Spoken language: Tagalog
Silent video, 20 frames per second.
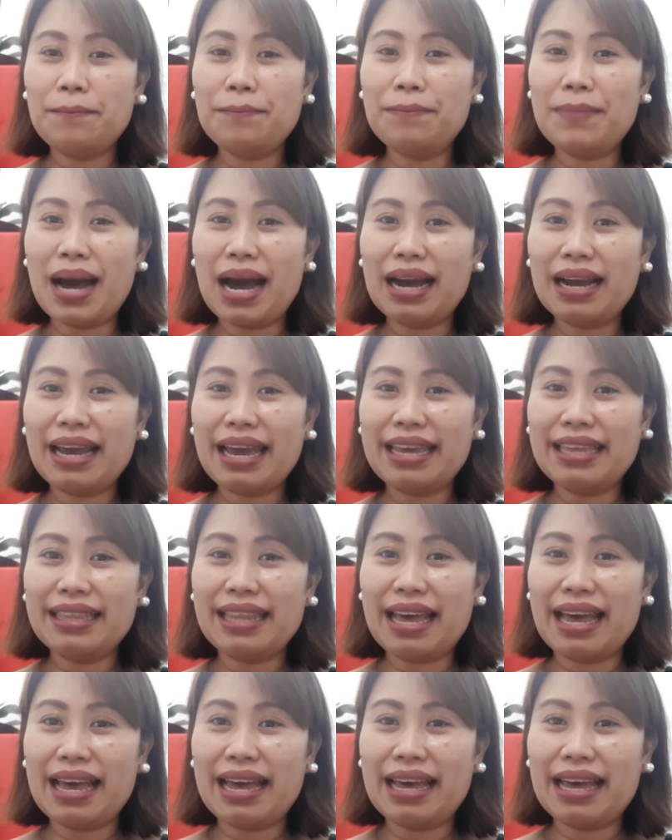bagay
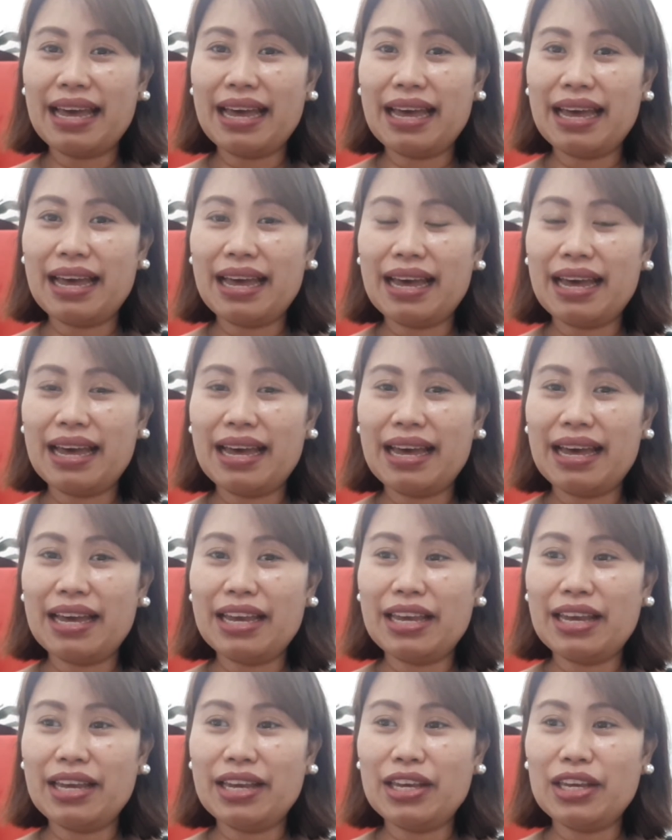na
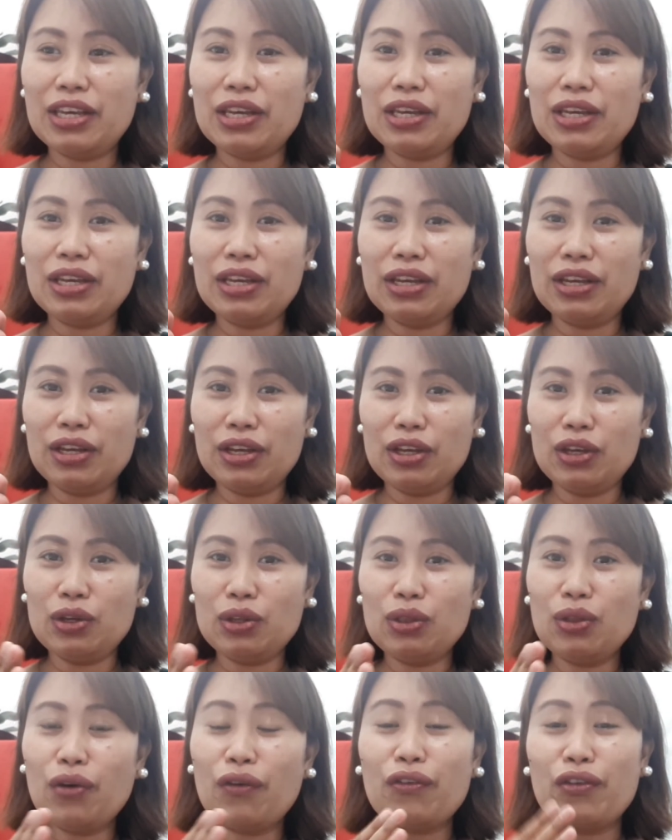
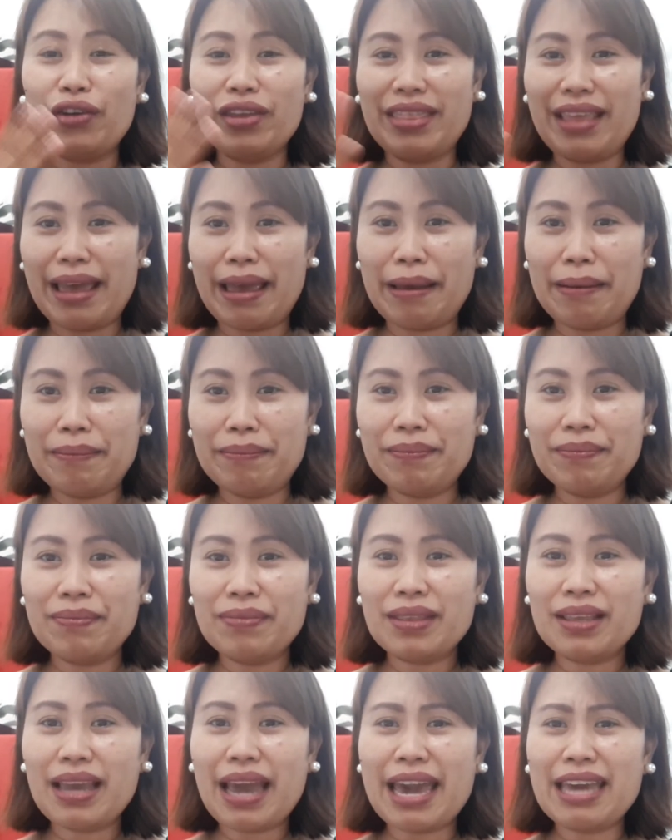you do for them
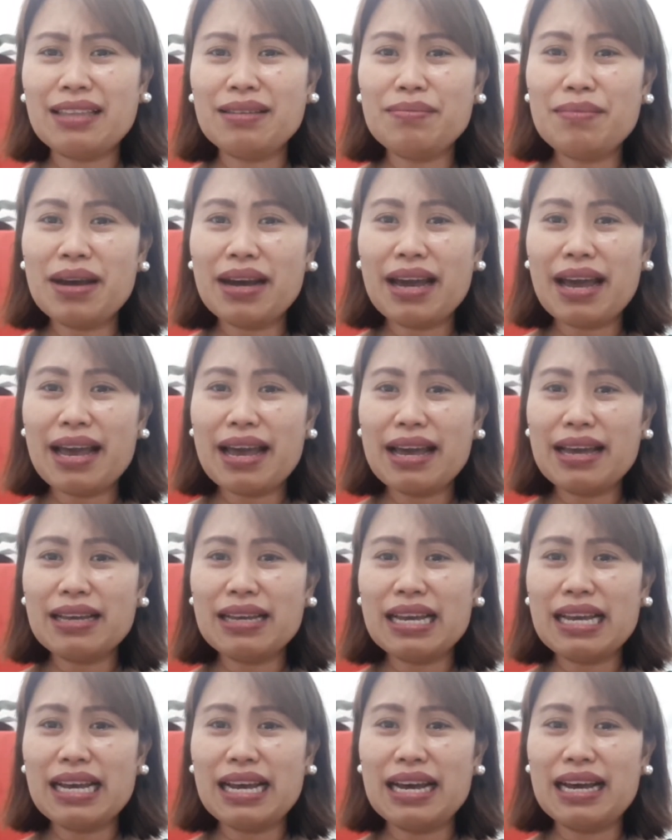kahit mga
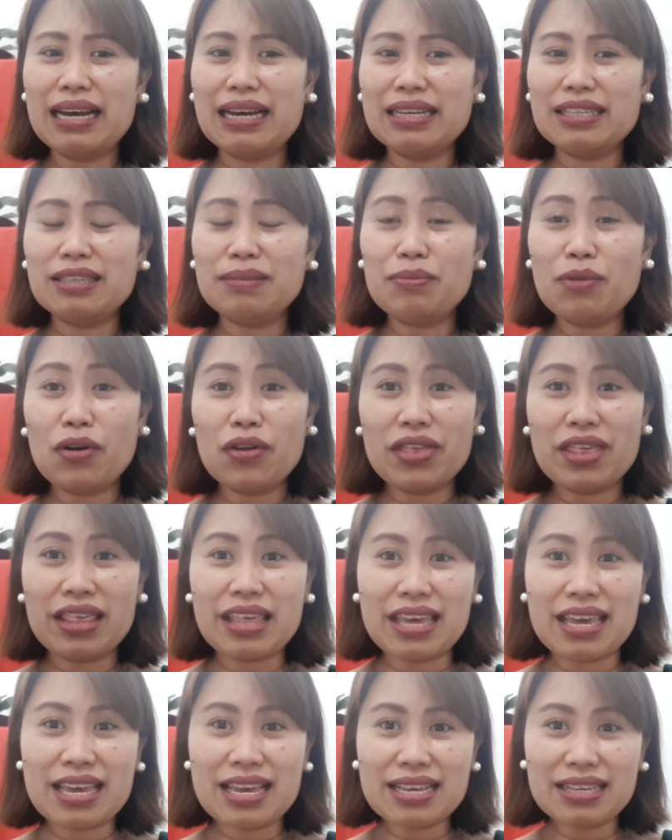uh, small
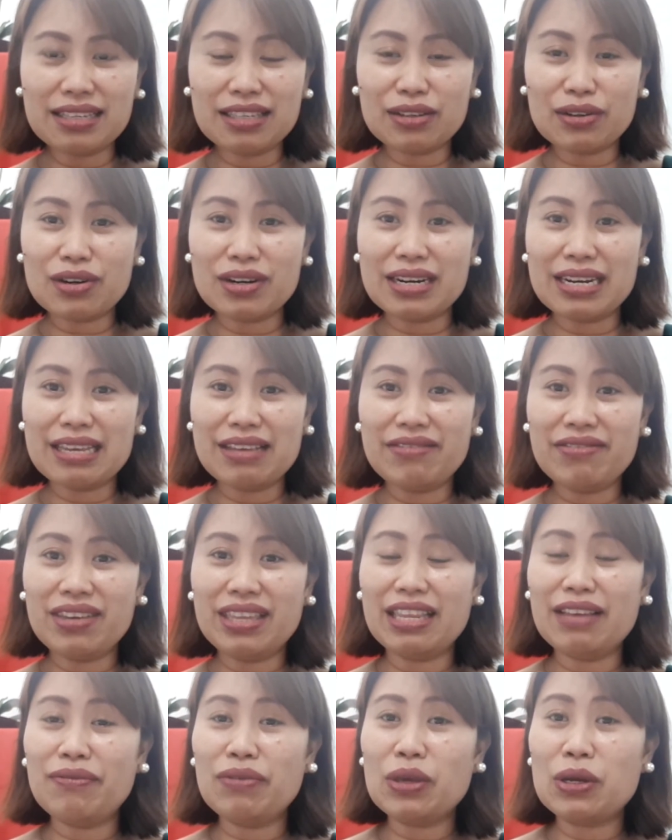things or
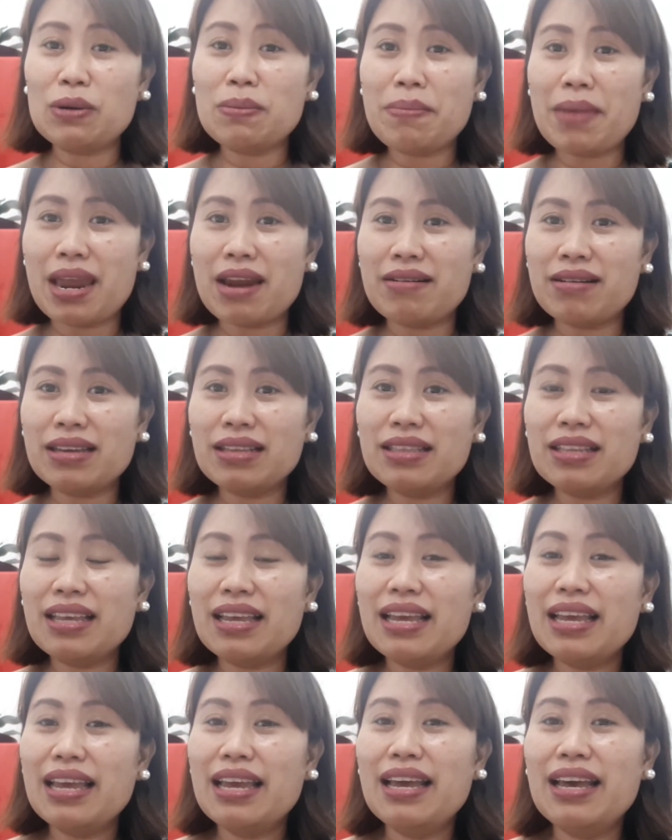even if you're married
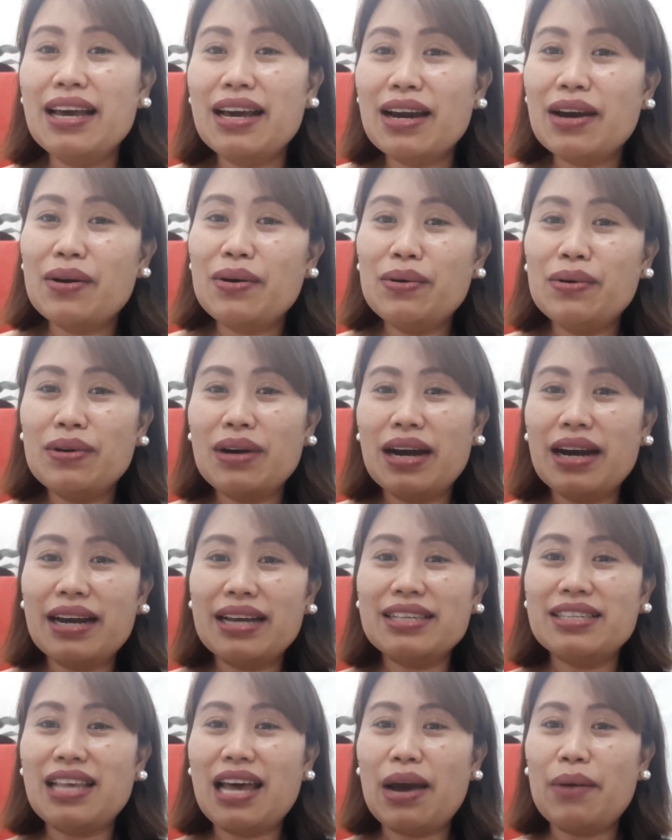kung ang
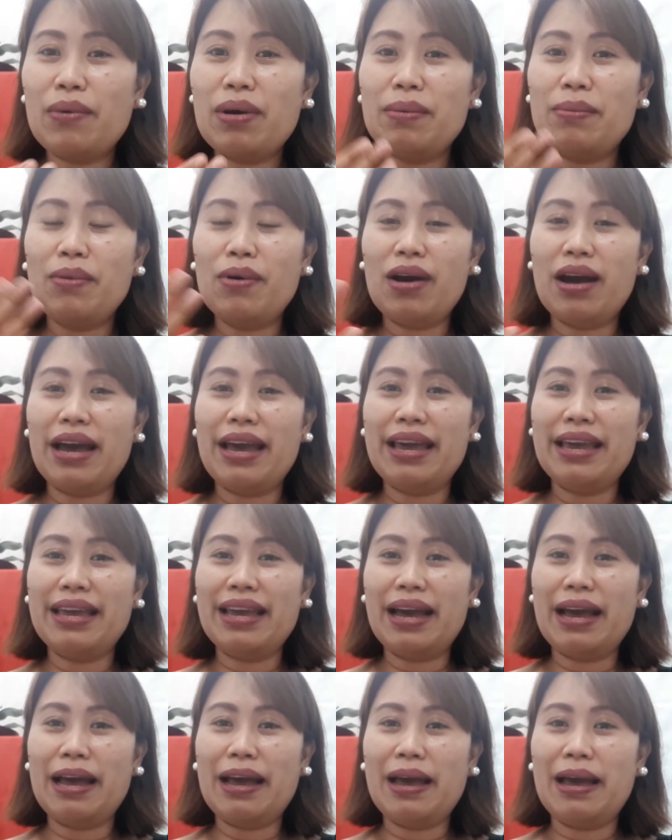asawa mo ay
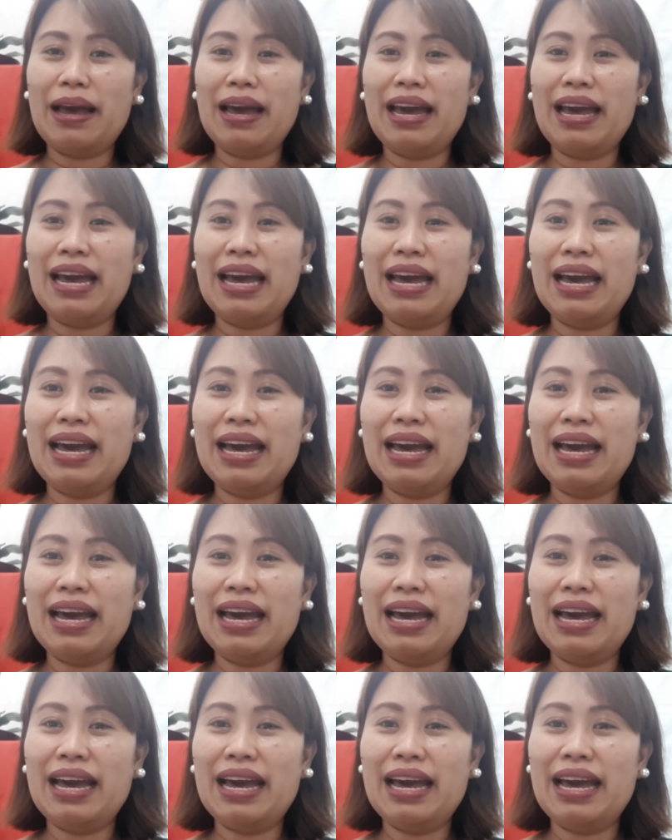uh,